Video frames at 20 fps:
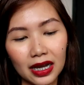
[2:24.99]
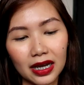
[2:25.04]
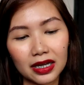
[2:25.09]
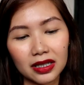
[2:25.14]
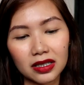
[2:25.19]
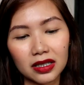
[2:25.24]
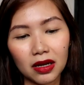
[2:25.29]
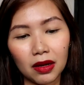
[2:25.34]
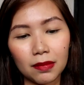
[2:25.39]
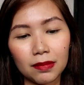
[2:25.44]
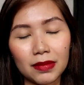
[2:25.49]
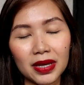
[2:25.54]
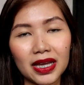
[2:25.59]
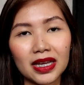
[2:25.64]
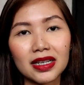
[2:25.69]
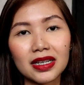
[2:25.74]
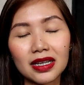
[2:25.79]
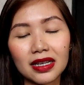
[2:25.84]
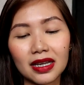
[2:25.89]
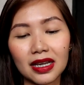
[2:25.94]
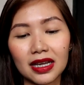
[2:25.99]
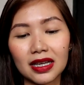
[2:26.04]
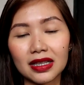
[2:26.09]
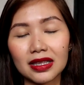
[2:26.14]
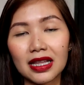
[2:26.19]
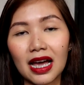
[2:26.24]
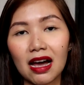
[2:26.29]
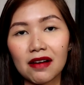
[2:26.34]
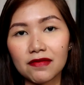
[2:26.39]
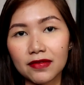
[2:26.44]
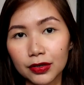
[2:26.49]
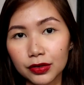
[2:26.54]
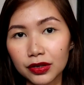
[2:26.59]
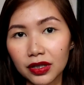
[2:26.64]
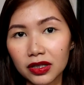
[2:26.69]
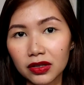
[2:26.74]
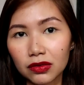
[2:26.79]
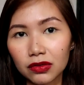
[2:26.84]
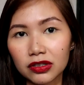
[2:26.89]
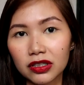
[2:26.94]
And made in
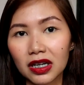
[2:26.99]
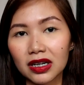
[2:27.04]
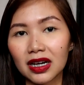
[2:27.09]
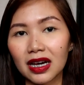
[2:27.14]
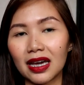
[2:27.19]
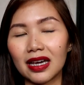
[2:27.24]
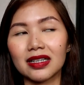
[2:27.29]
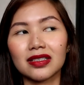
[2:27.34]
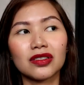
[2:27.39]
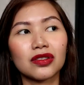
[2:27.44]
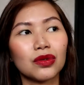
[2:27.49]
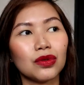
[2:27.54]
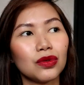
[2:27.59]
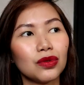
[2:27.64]
Davao din to siya guys.